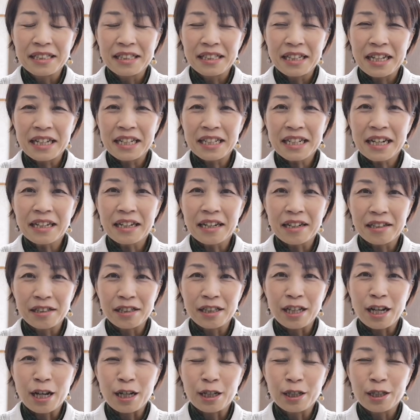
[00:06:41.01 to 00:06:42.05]
できなかっ
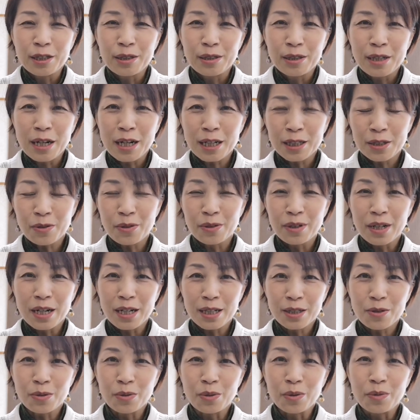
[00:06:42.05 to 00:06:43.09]
た鳴らそう鳴
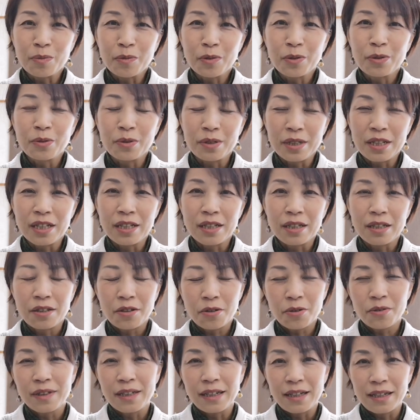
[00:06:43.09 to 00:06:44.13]
らそうと思うのに
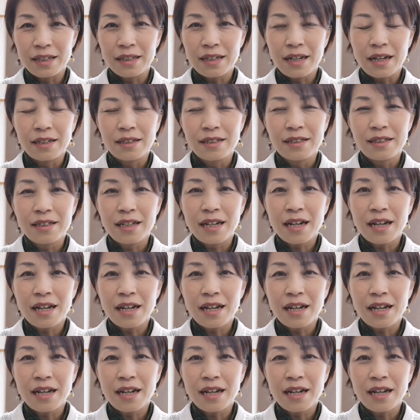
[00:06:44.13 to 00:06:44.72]
今日はできない